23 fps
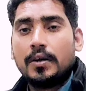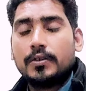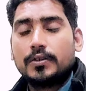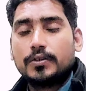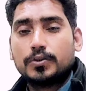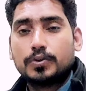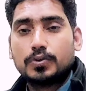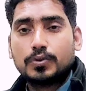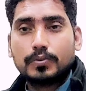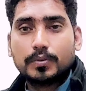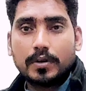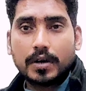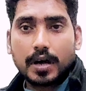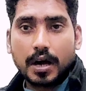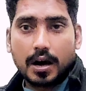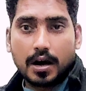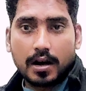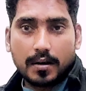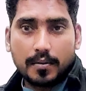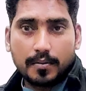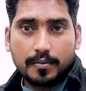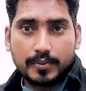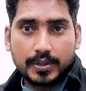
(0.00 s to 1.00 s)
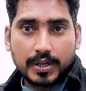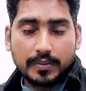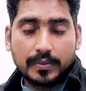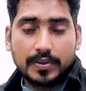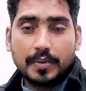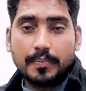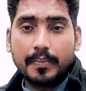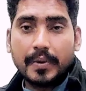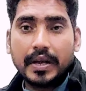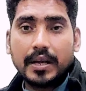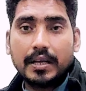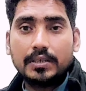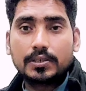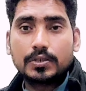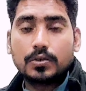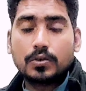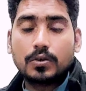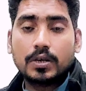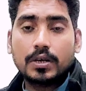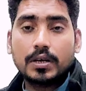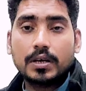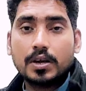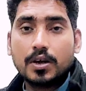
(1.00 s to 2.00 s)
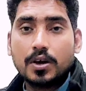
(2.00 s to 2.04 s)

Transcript: तो आप सबसे पहले सुन लें